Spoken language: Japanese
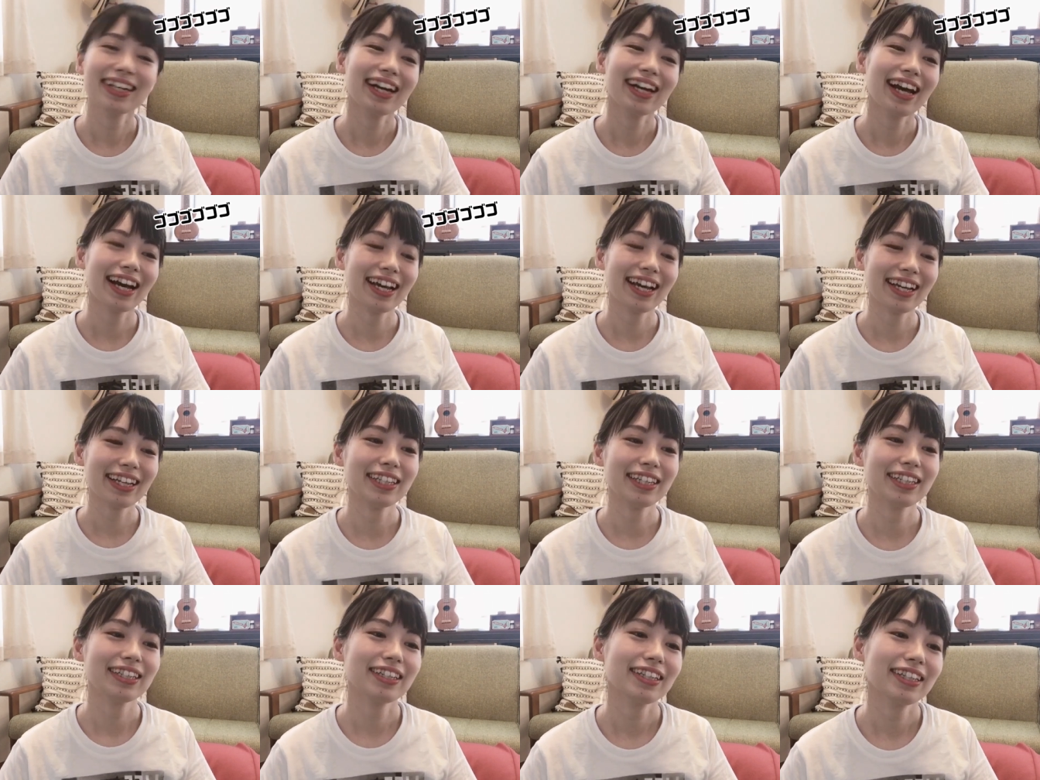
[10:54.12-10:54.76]
は
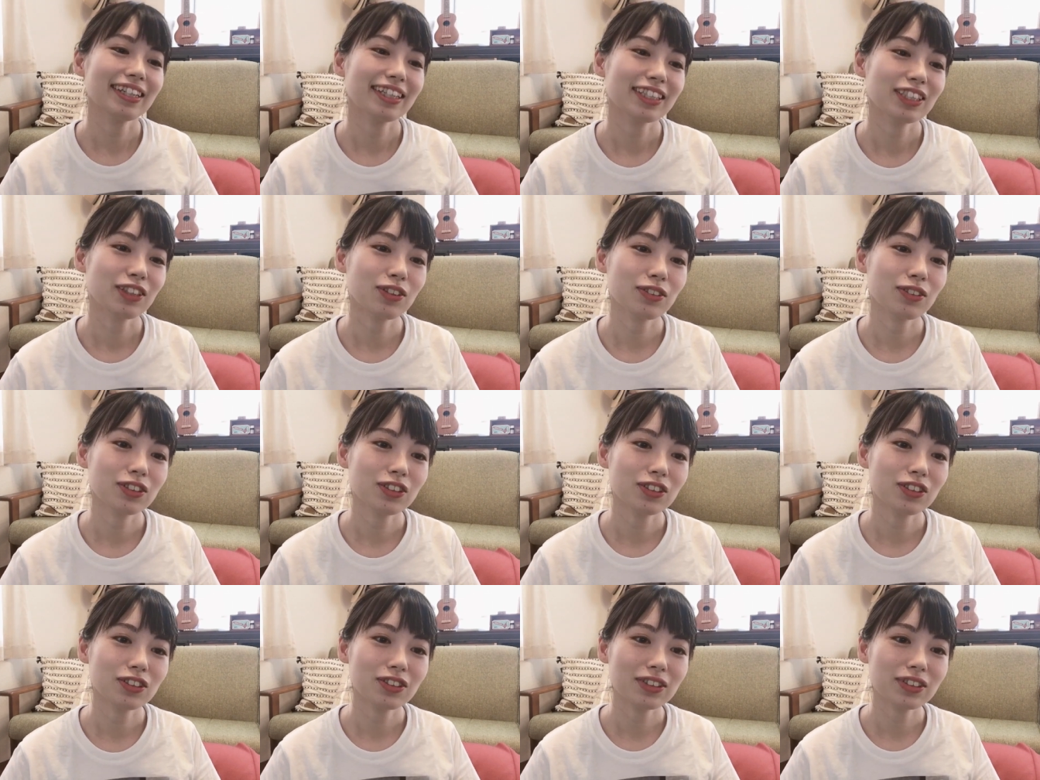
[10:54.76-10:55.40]
いそ
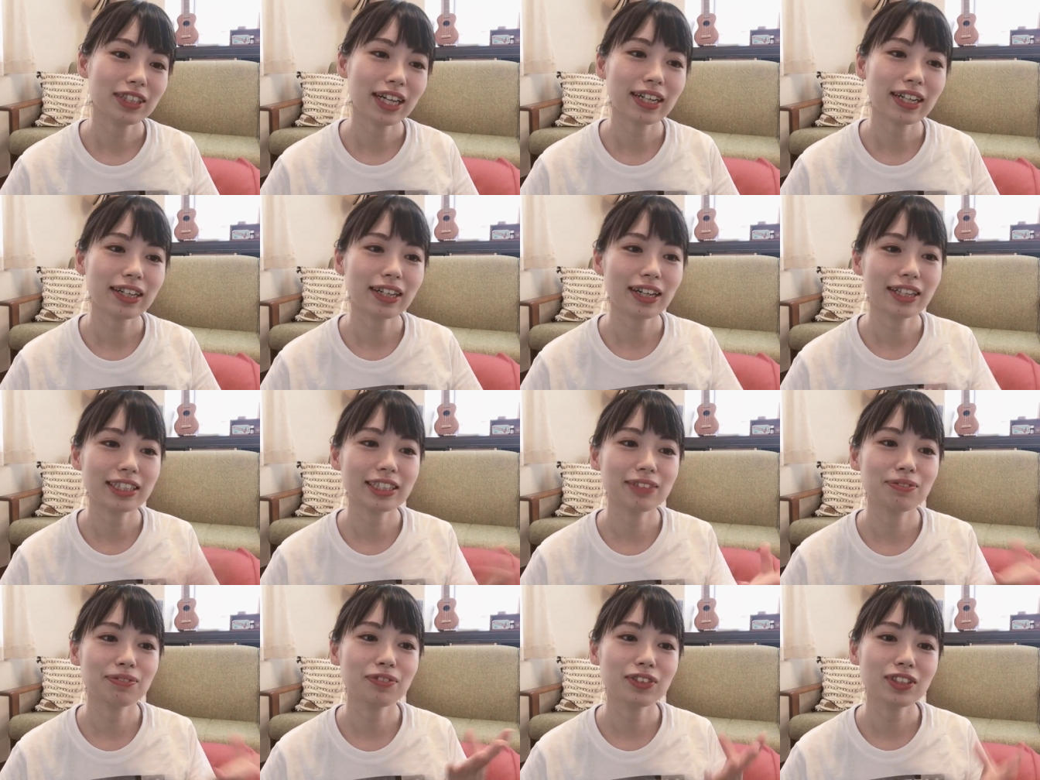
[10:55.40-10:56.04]
ういうなん
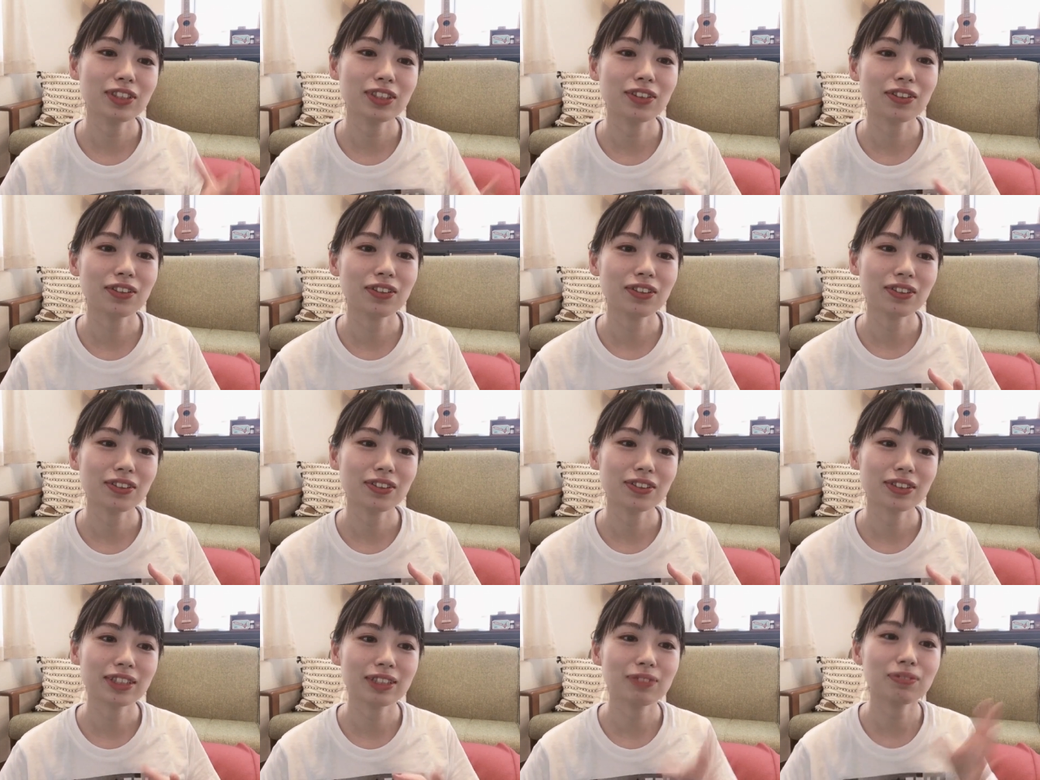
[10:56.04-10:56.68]
か事務
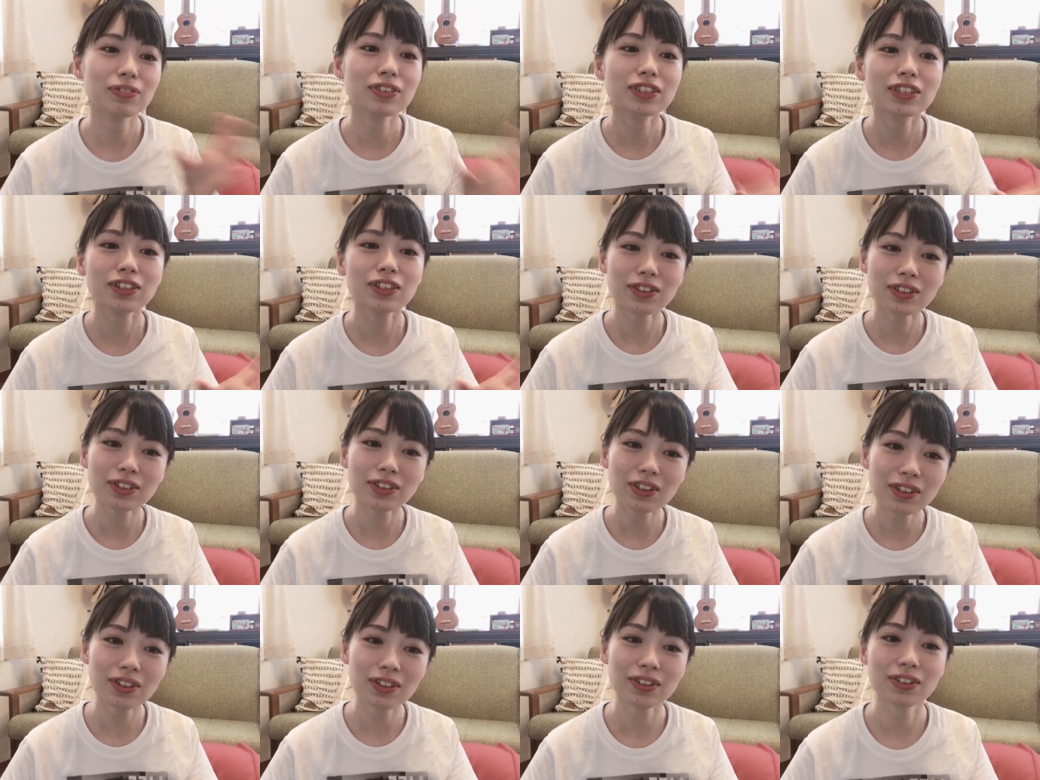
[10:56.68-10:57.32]
所事務所
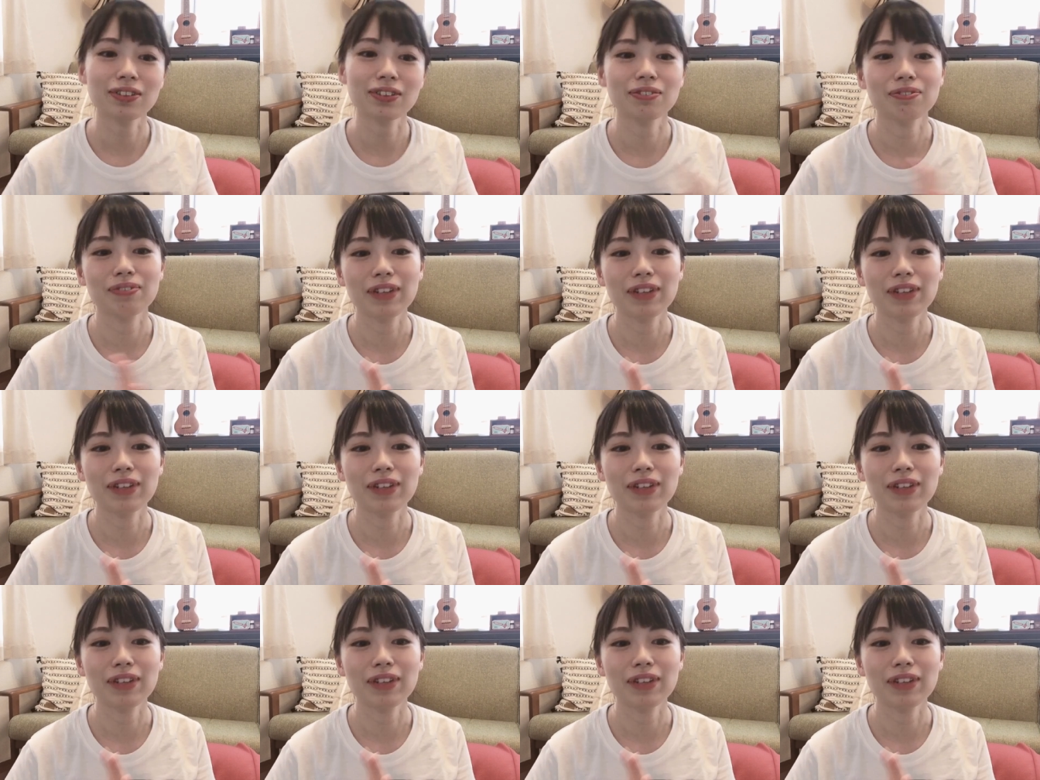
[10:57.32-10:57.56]
と、